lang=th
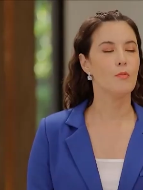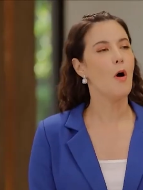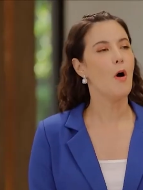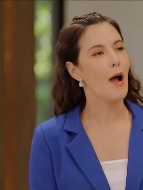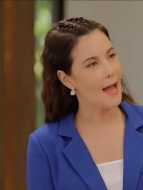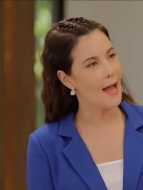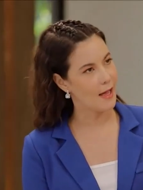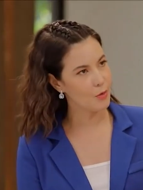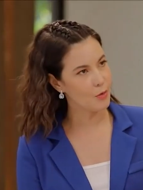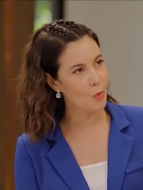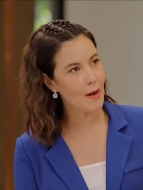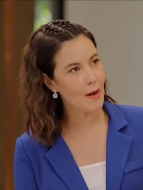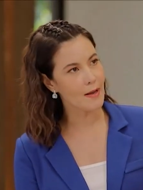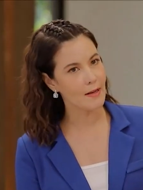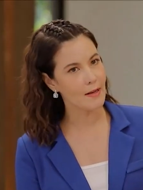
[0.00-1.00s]
คุณหมอหาทุก
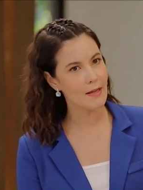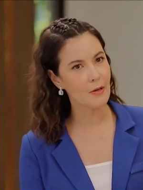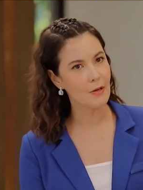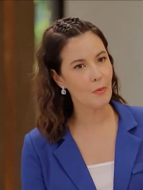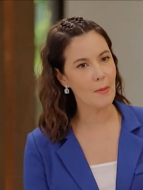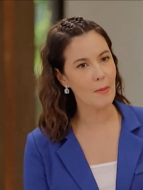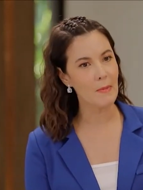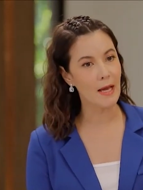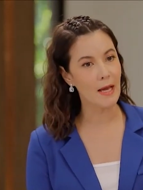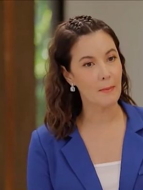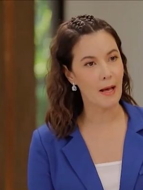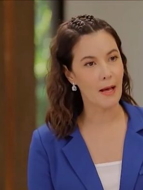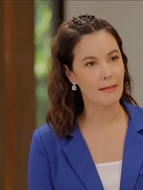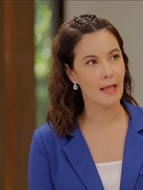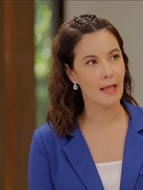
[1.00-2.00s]
วันนี้ได้ยินว่ามีกา
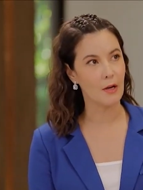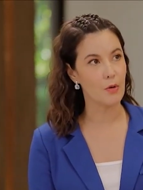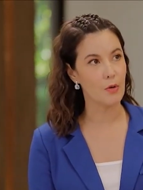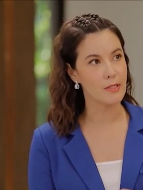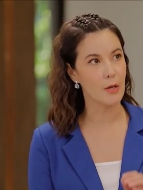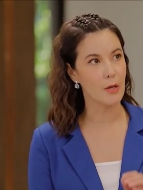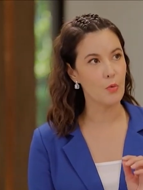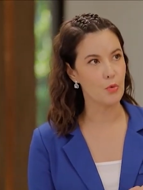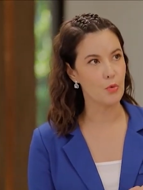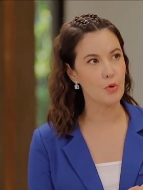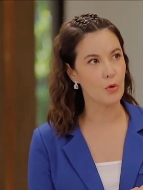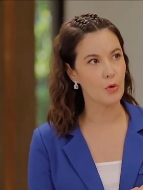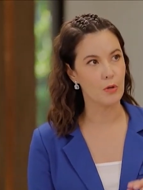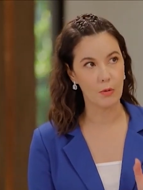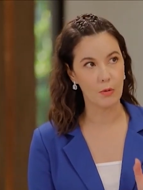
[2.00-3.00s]
รผ่าตัดโดยใช้หุ่น
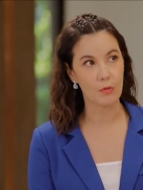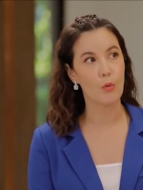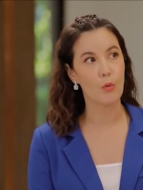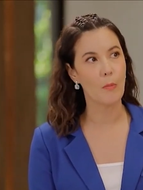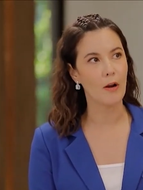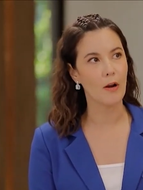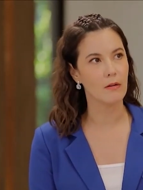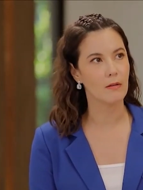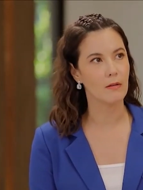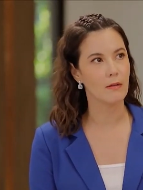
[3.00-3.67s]
ยนต์หรือว่าโรบอท